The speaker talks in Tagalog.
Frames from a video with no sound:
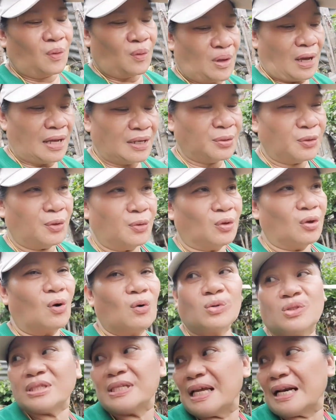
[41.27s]
ano,
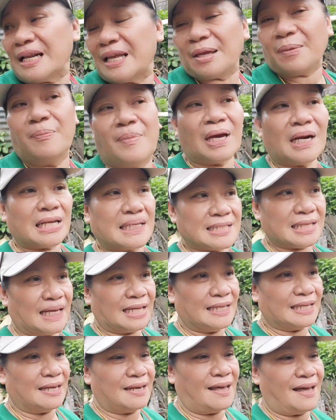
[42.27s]
grocery para sa
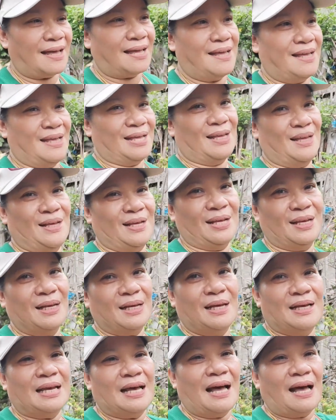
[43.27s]
kanila.
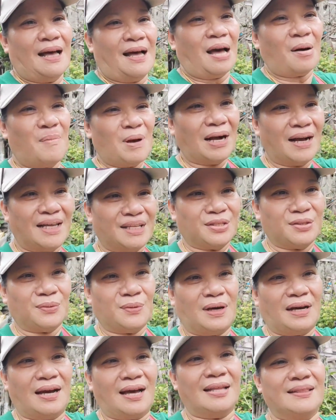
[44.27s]
Abangan nyo
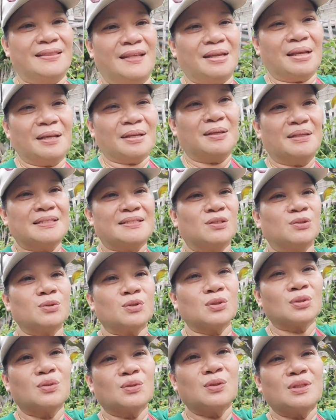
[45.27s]
ang ating
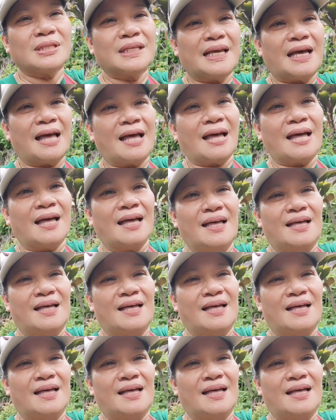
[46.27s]
susunod nga